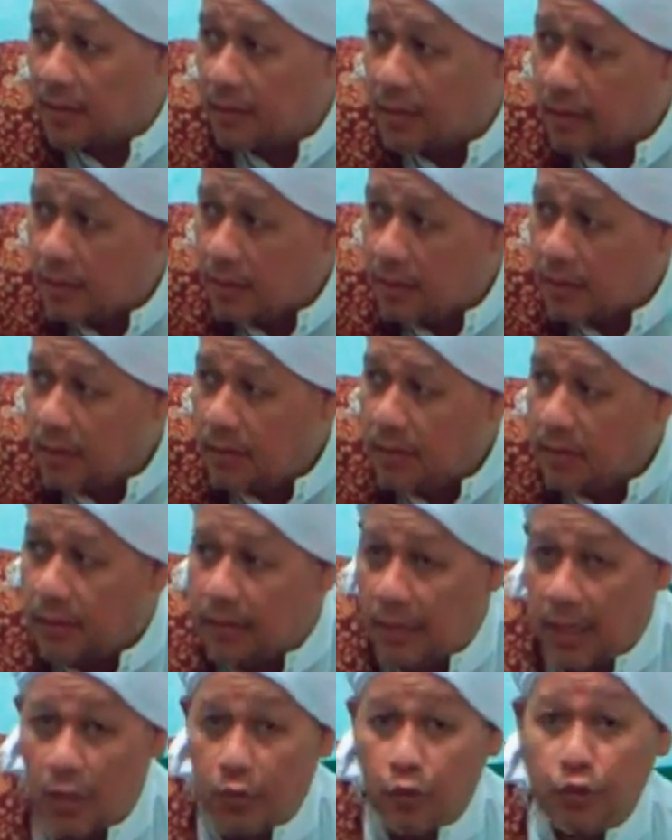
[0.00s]
min
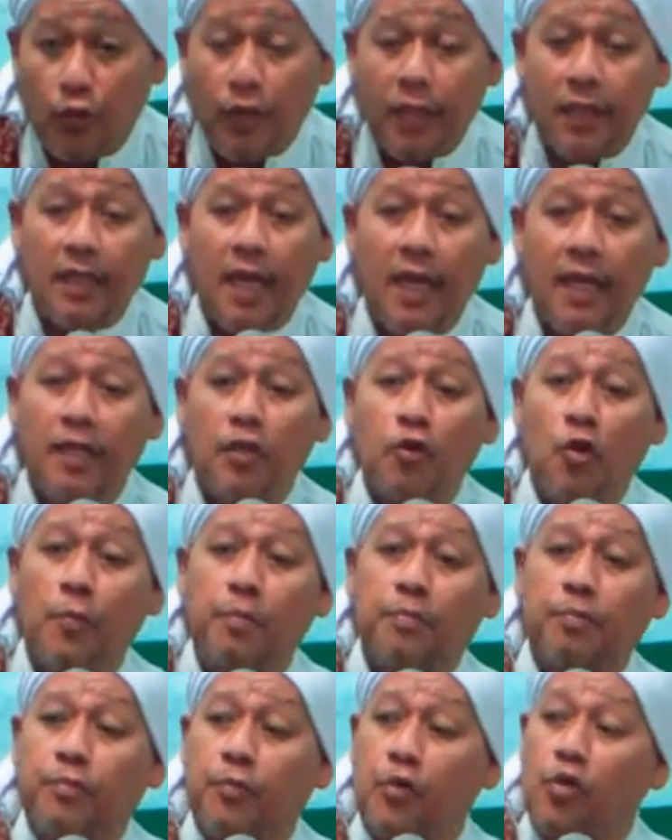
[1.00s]
ya untung kita
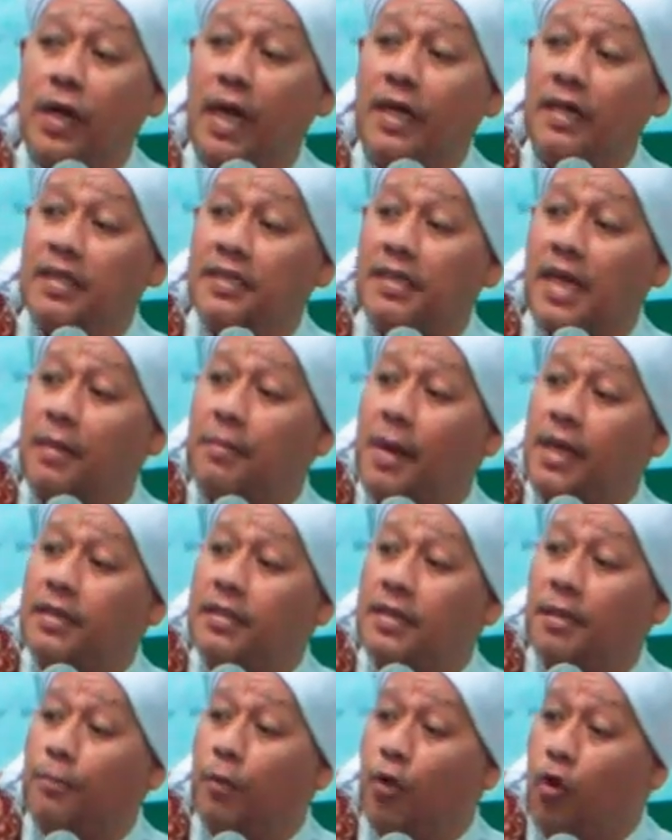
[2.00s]
hidup bukan di
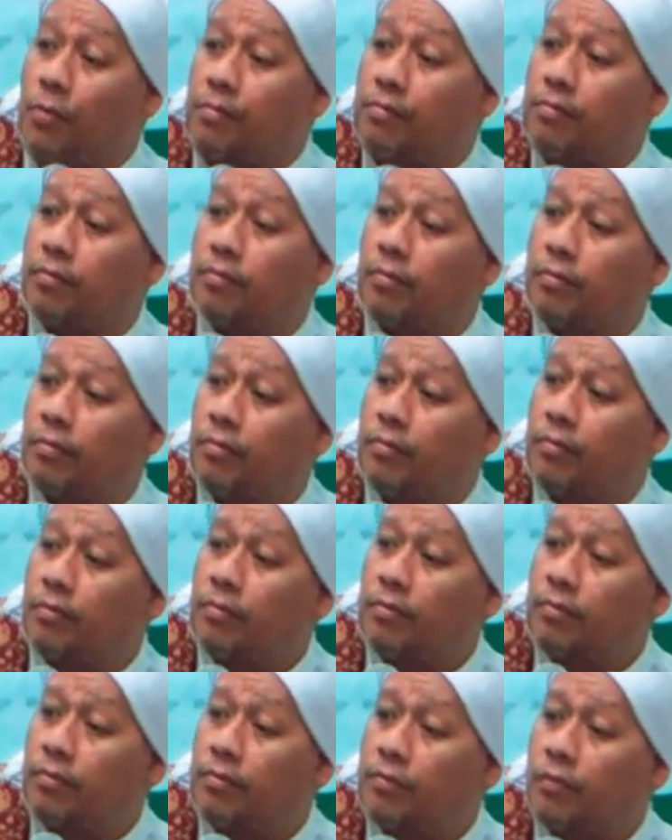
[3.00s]
zaman sebelum
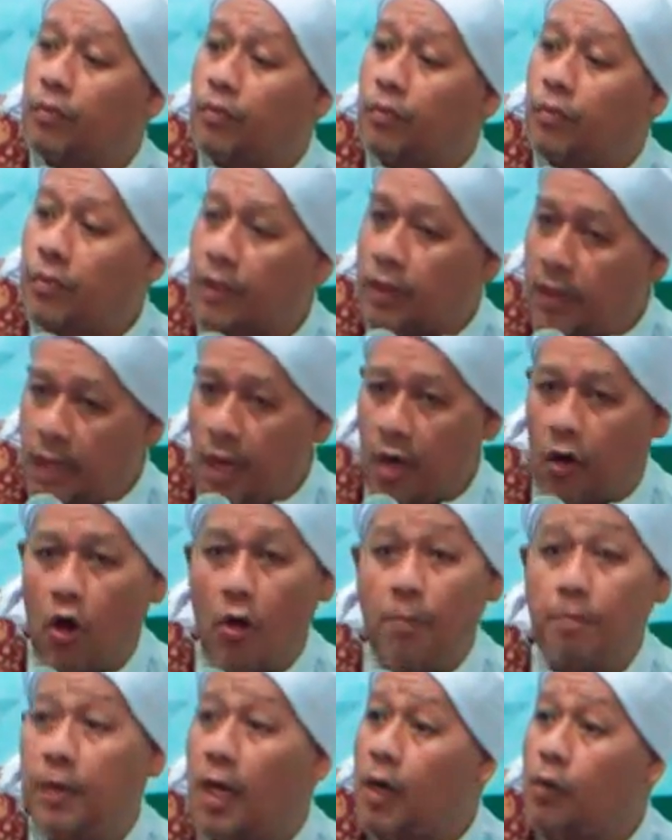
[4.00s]
Ya
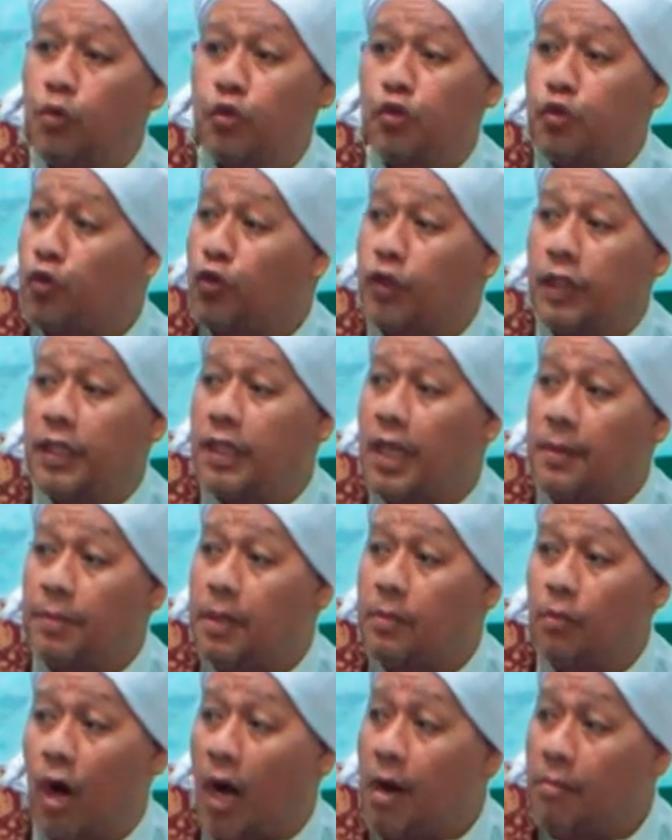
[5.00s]
qabla wujudin
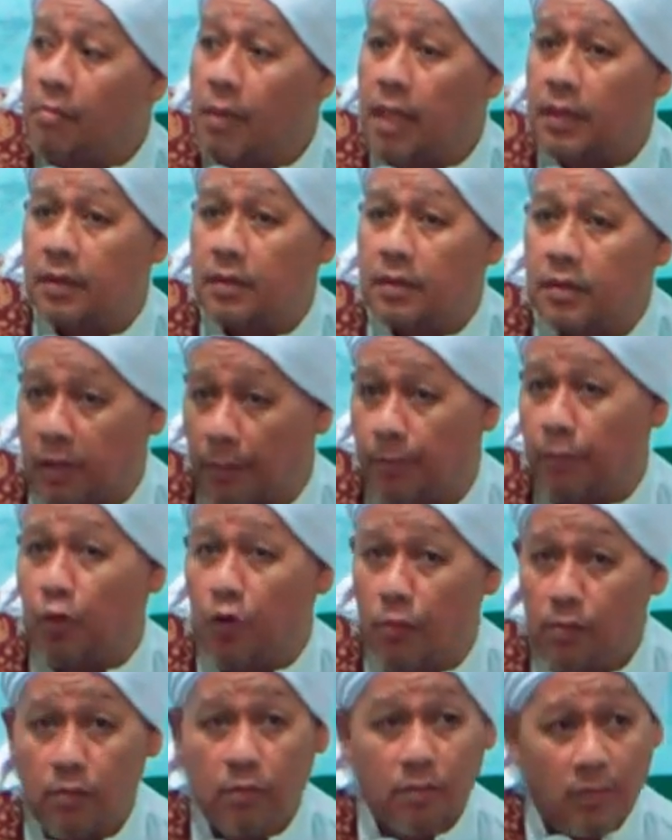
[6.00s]
Nabi Muhammad
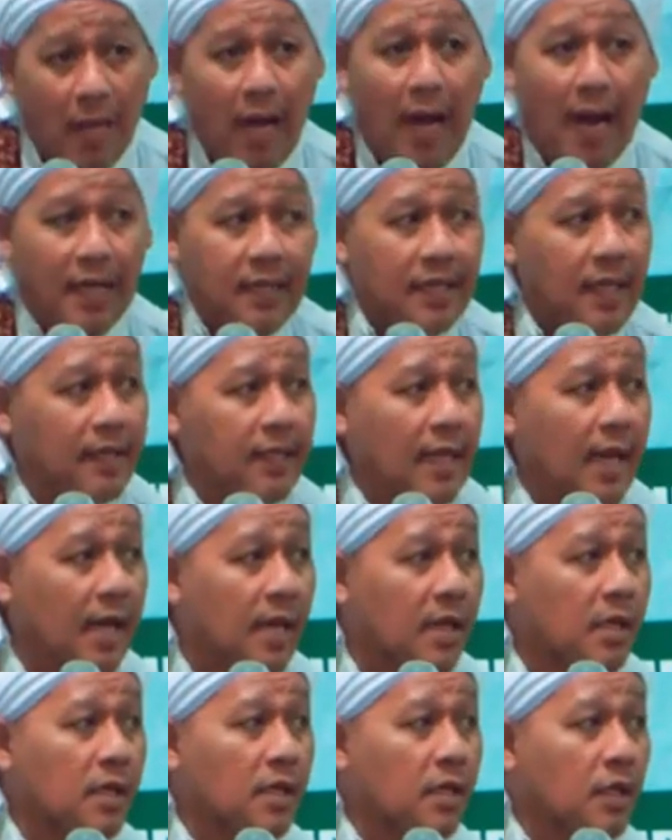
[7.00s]
sebelum
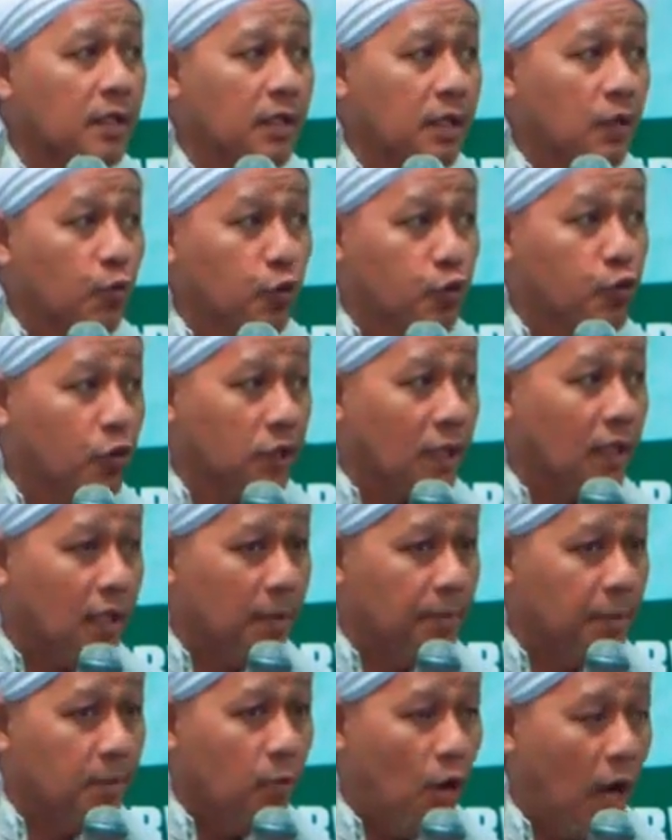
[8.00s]
adanya
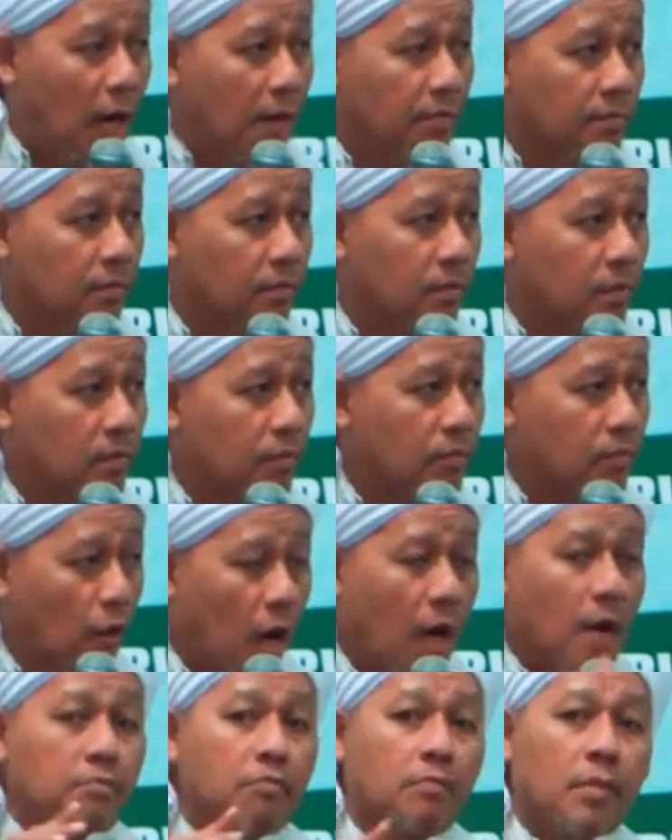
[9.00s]
diwujudkan Nabi
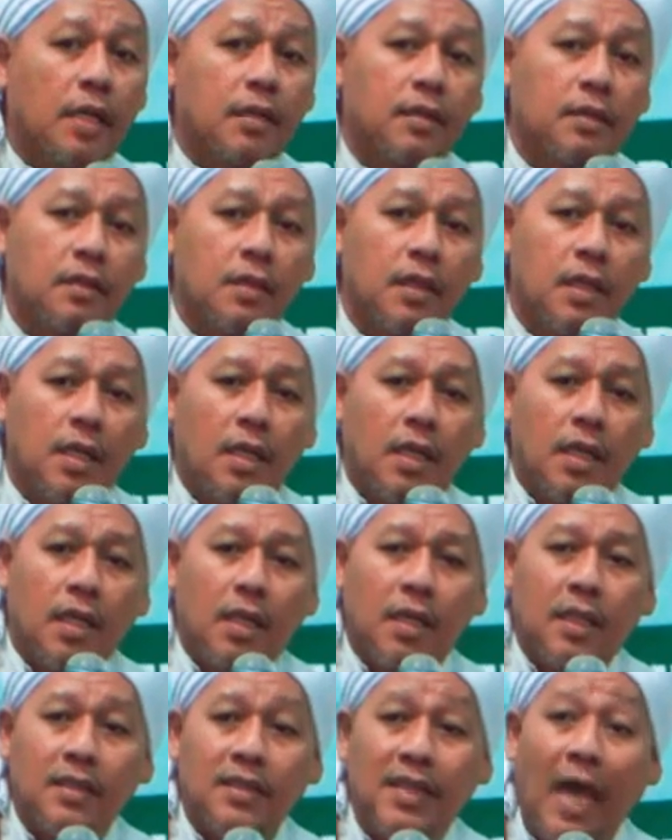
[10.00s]
Muhammad.
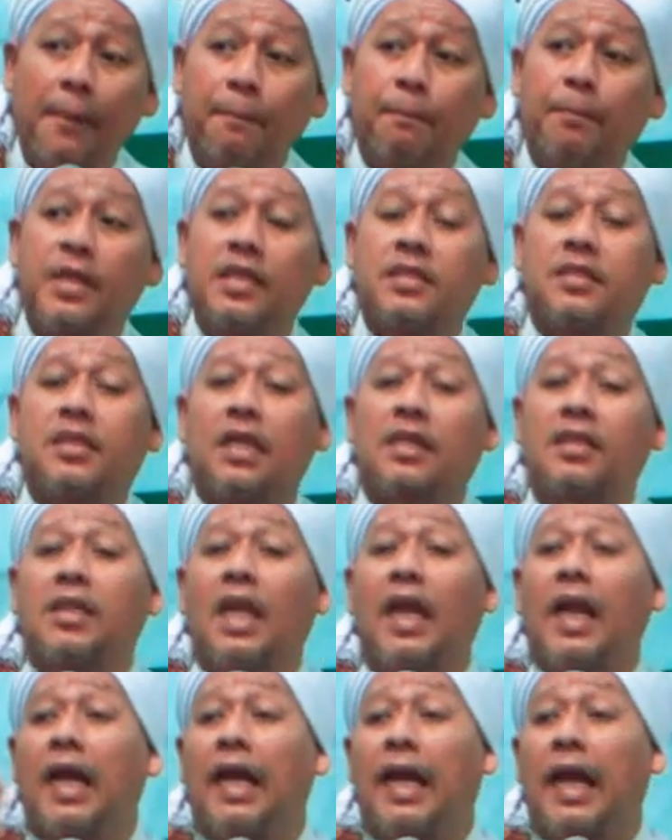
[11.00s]
Tapi
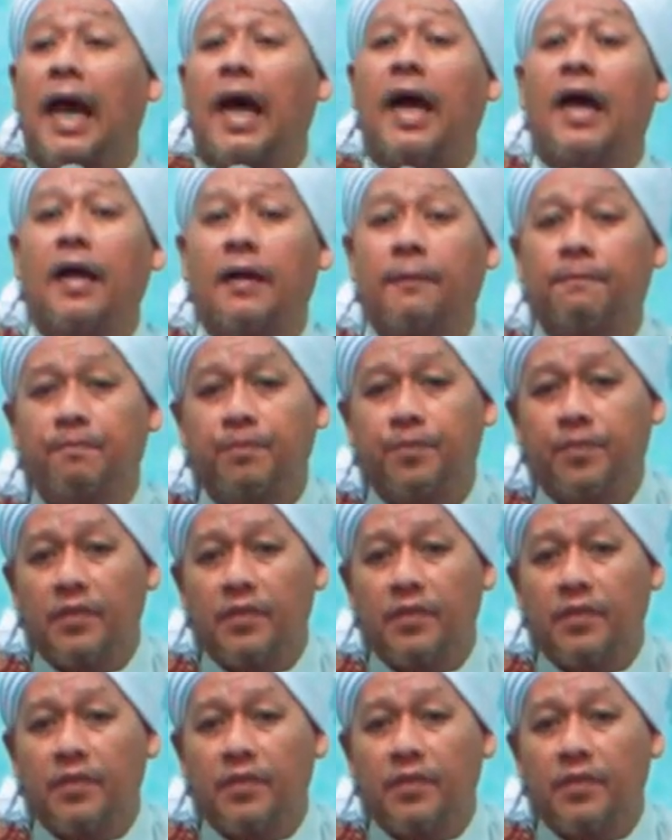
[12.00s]
setelah